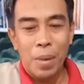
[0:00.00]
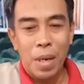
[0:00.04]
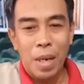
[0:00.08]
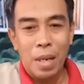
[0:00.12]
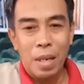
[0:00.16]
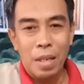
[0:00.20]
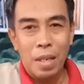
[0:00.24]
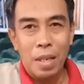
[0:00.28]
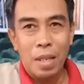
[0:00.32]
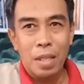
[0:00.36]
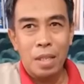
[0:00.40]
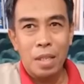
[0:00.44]

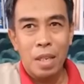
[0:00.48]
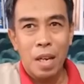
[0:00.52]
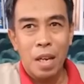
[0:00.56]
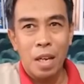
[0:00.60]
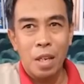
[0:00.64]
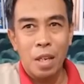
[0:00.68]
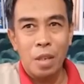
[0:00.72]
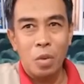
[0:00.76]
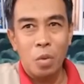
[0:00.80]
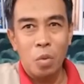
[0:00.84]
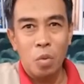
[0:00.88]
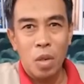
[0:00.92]
perannya
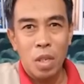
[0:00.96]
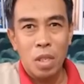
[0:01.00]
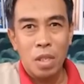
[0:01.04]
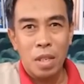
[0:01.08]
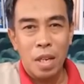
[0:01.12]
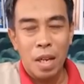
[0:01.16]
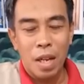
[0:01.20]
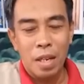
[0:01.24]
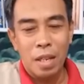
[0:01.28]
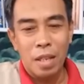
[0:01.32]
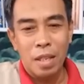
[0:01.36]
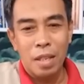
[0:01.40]
sangat luas
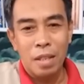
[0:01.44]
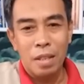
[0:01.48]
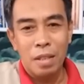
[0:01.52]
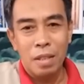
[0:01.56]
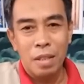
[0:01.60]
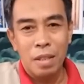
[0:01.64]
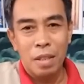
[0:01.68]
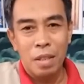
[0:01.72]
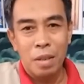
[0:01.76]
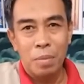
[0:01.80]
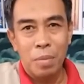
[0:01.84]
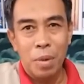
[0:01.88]
sekali
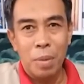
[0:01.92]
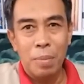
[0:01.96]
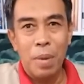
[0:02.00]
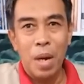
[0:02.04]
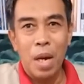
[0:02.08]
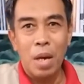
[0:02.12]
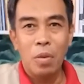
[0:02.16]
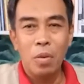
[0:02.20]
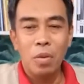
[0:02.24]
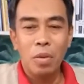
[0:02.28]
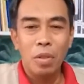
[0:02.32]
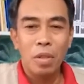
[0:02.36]

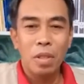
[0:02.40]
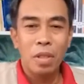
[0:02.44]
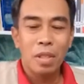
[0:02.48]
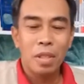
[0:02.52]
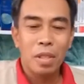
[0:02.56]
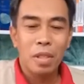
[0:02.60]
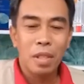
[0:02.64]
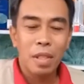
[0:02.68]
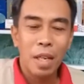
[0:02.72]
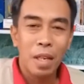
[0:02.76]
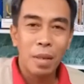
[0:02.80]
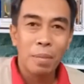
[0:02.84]
membangun
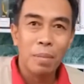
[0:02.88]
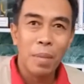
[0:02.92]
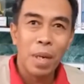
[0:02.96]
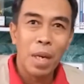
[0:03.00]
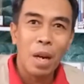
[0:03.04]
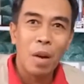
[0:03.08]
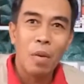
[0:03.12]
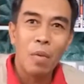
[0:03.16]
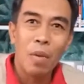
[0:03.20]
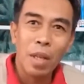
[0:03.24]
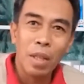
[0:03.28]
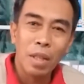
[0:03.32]
dan
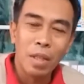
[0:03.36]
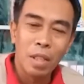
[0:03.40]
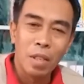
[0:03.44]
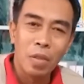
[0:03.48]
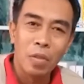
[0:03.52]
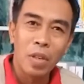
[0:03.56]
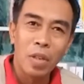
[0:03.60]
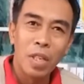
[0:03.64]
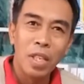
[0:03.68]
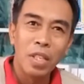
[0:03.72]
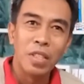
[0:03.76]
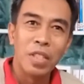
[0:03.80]
merawat
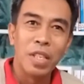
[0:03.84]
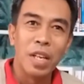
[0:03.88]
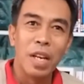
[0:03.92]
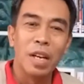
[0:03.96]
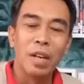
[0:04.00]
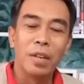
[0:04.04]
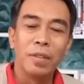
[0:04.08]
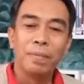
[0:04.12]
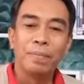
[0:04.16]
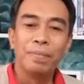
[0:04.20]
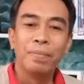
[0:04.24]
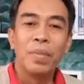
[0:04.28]
Indonesia.
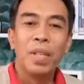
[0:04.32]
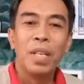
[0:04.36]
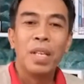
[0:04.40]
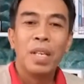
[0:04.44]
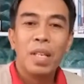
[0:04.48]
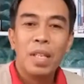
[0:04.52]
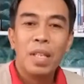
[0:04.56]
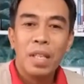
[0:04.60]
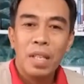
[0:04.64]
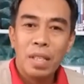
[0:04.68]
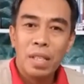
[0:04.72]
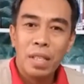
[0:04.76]

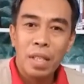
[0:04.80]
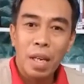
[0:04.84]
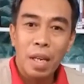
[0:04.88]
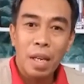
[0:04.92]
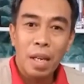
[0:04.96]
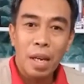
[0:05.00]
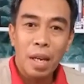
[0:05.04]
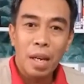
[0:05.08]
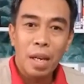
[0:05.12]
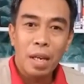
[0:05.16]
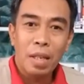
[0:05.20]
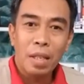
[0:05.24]

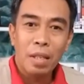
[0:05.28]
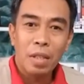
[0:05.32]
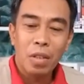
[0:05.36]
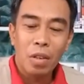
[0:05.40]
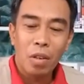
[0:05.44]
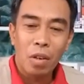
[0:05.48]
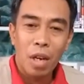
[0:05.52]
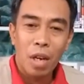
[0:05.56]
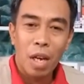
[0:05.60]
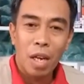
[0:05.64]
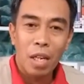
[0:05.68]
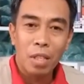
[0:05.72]
Saya,
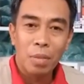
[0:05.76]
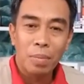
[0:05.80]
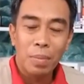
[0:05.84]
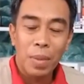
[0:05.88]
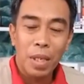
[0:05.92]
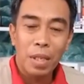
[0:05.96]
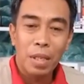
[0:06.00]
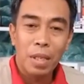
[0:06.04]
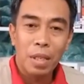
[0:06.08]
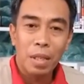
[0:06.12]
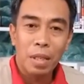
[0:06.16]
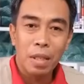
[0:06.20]
Norhalis
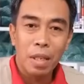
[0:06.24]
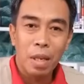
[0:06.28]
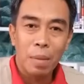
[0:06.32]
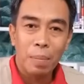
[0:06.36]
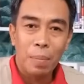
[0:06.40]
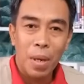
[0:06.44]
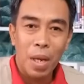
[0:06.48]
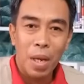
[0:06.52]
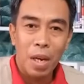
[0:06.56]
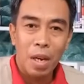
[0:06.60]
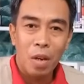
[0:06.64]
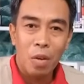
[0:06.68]
Majid,
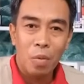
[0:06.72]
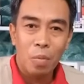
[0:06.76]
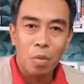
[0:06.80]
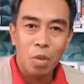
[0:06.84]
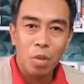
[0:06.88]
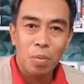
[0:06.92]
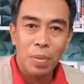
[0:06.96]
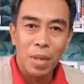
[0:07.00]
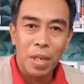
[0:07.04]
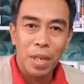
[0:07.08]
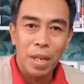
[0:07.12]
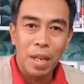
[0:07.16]
Kepala
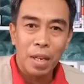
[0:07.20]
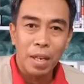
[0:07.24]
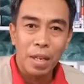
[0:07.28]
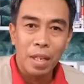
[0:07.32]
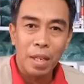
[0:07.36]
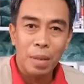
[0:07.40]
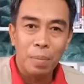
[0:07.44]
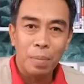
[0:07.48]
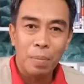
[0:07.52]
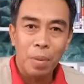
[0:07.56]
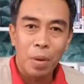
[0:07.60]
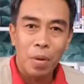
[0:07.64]
Ombudsman
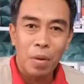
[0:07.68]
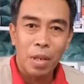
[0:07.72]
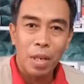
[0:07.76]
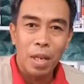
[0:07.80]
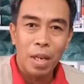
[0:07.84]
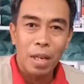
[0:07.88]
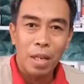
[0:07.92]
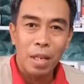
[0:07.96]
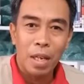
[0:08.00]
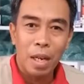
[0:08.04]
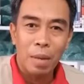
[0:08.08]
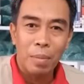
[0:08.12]
RI
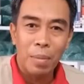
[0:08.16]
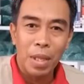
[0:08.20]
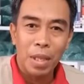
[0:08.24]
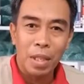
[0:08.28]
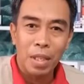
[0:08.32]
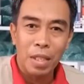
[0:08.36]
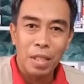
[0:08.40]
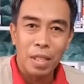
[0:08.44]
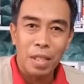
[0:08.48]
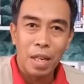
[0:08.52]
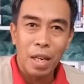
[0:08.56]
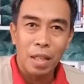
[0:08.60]
Perwakilan
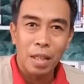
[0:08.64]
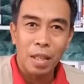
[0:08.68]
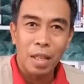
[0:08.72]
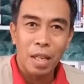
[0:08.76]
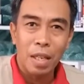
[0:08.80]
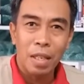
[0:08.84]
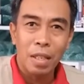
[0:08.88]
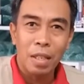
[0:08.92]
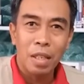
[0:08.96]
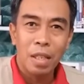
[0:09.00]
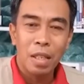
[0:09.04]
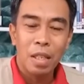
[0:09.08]
Kalimantan
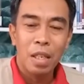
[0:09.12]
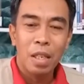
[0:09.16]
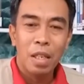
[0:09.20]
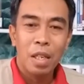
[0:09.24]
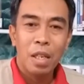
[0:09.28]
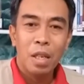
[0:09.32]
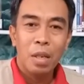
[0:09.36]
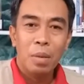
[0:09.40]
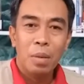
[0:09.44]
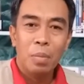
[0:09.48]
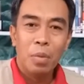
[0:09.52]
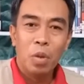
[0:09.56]
Selatan,
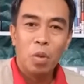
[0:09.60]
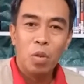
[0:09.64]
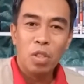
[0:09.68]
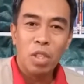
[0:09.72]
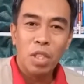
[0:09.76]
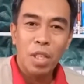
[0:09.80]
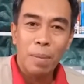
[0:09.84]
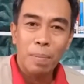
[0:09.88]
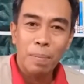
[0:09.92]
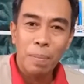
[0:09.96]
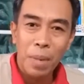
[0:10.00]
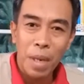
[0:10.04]

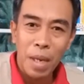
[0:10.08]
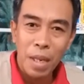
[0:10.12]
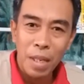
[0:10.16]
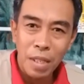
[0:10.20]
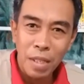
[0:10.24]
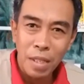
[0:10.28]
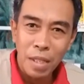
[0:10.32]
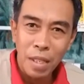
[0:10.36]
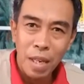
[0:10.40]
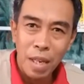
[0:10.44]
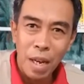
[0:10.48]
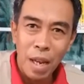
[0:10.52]

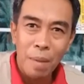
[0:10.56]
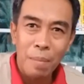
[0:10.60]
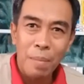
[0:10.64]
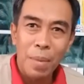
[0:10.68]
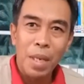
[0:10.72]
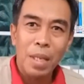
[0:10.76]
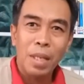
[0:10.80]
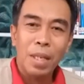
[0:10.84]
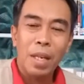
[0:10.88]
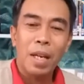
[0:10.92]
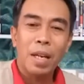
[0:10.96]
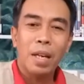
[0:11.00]
mengucapkan
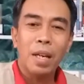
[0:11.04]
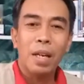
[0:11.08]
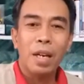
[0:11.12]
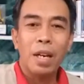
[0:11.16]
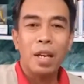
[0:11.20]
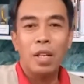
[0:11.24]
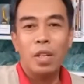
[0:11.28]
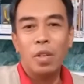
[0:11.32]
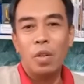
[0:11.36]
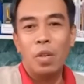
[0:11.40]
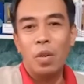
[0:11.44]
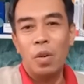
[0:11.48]
selamat Hari
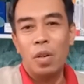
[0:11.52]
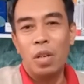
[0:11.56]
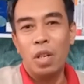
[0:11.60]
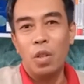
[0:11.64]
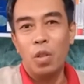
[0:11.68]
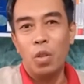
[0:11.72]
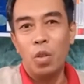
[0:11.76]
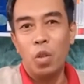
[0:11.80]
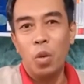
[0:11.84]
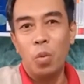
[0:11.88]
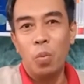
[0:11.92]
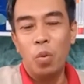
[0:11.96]
Radio
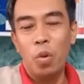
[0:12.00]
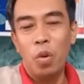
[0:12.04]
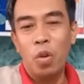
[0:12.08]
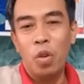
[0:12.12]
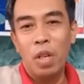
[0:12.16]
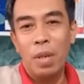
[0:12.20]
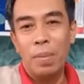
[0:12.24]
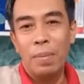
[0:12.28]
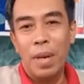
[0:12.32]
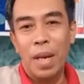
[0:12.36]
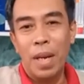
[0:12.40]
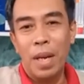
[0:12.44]

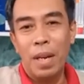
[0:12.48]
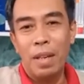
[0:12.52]
ke-75.